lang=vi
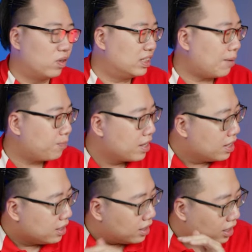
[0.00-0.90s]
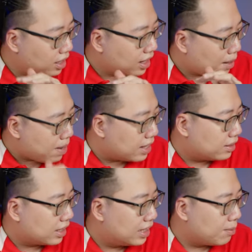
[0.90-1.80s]
1% thì các bạn
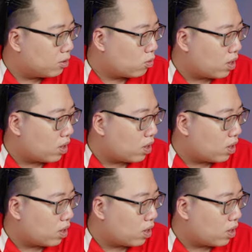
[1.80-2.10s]
sẽ kiếm được